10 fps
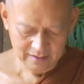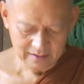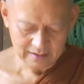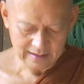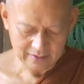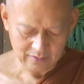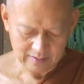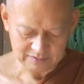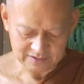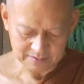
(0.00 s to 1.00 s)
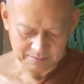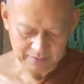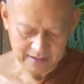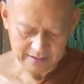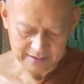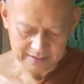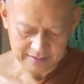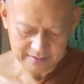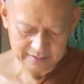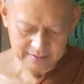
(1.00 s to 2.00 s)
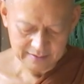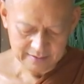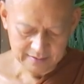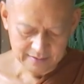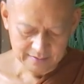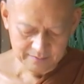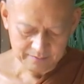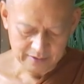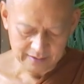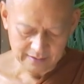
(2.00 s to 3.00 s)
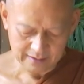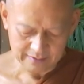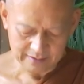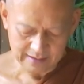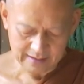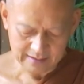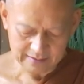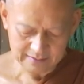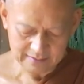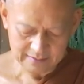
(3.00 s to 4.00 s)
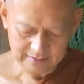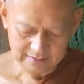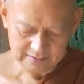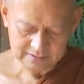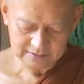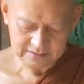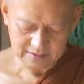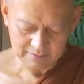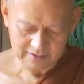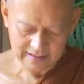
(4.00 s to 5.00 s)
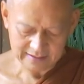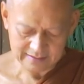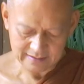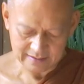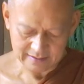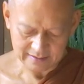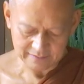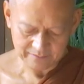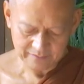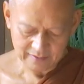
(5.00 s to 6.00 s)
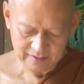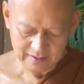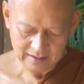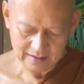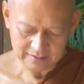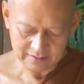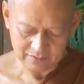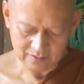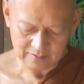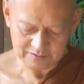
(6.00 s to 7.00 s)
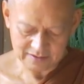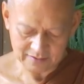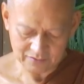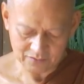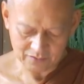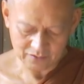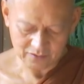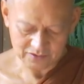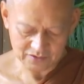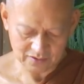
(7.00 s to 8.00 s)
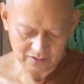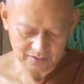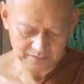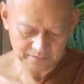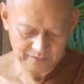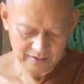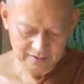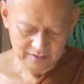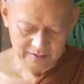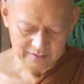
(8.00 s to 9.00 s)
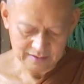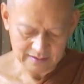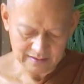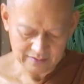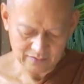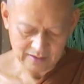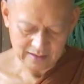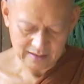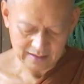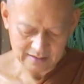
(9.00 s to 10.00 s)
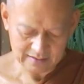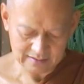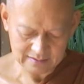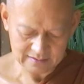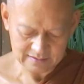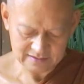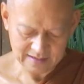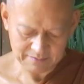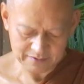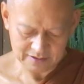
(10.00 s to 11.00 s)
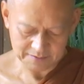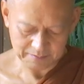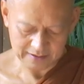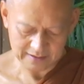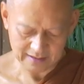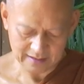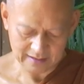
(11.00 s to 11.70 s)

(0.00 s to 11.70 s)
และความเสื่อมไปเป็นอริยะชำระกิเลสให้ถึงความสิ้นทุกข์โดยชอบนี้เรียกว่าทรัพย์คือปัญญา